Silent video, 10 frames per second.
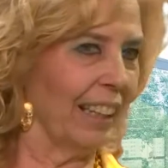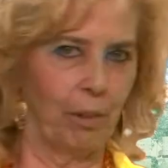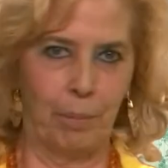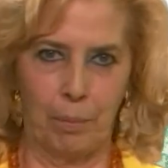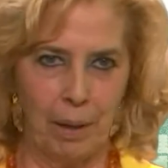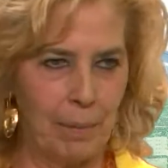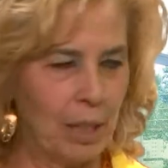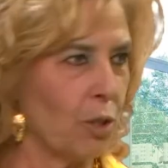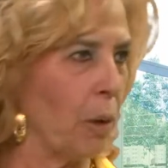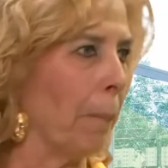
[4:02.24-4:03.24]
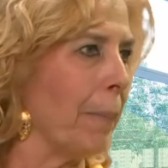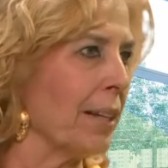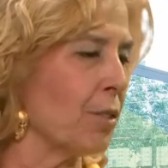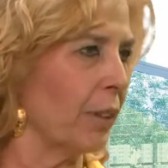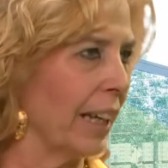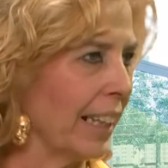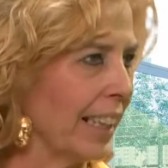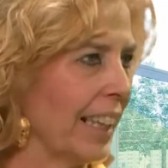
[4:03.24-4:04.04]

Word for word: con problemi sì, quelli, di scompenso eh, cardiaco.